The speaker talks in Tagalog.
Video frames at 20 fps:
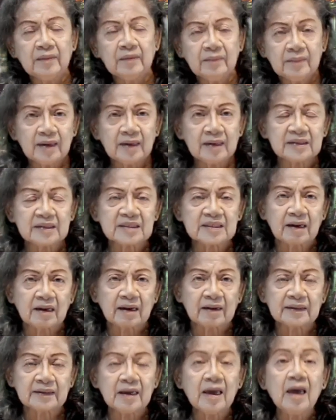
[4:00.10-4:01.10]
nyo ba yan, mga
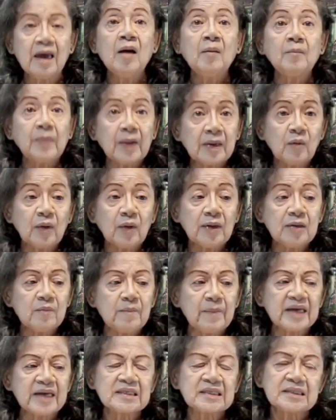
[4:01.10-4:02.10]
kadiskarte? Pang
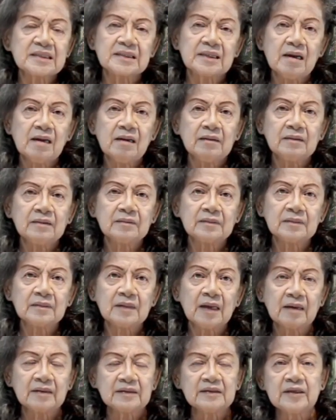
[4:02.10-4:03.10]
walong beses na.
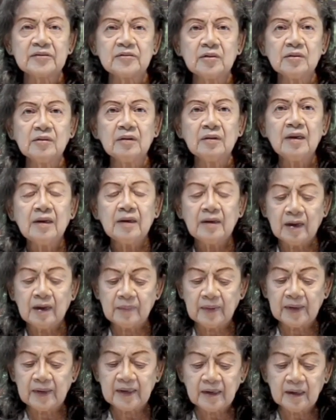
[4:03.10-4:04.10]
Nakita nyo?
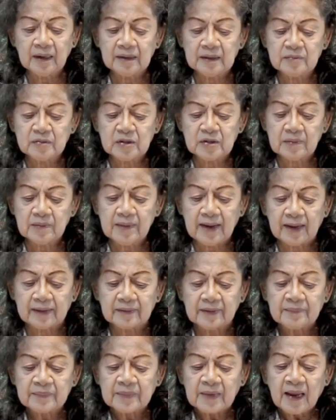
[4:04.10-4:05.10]
Aba, eh, alam nyo
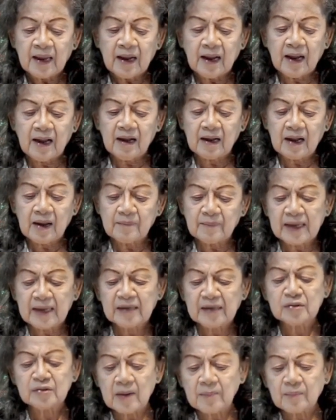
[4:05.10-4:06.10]
naman, uh,
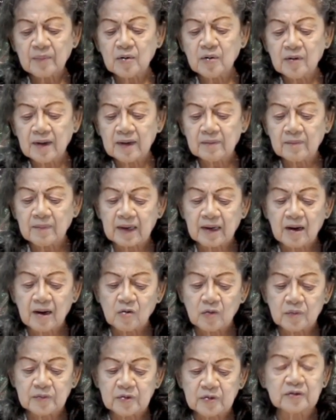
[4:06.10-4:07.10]
kabado na po ang
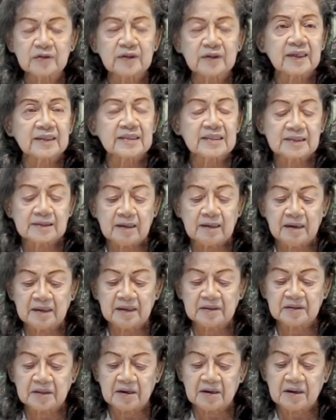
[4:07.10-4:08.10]
mga commuters
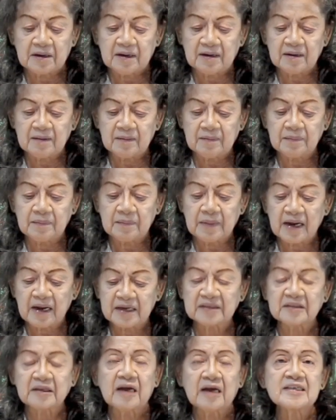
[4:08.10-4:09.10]
at uh,
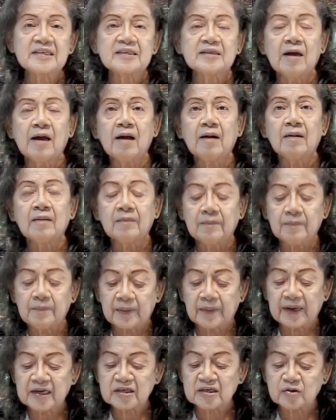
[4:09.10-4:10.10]
baka itaas na
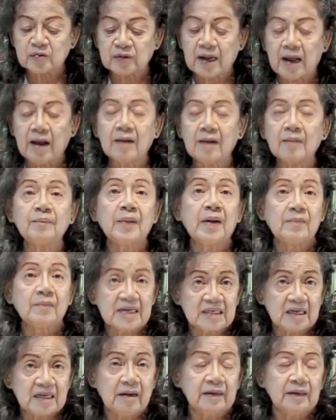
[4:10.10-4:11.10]
ang presyo ng
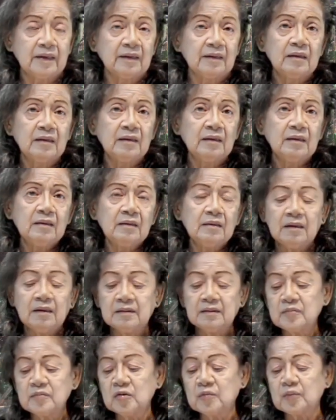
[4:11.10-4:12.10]
pamasahe.
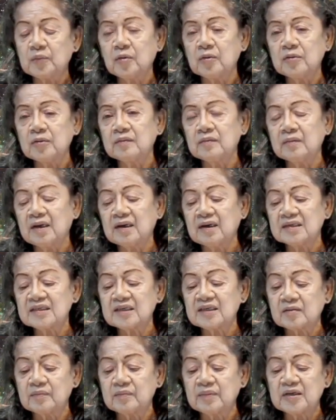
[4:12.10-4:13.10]
Alam nyo po, yung
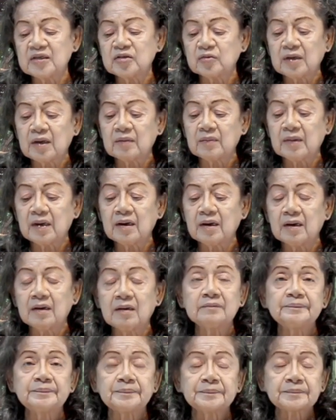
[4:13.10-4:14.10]
mga serbisyo ng
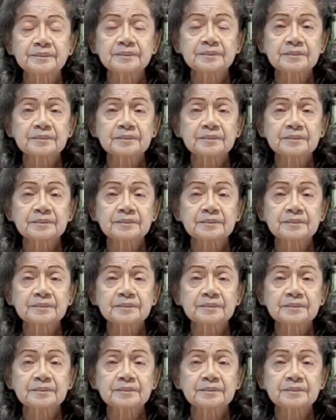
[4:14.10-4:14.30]
mga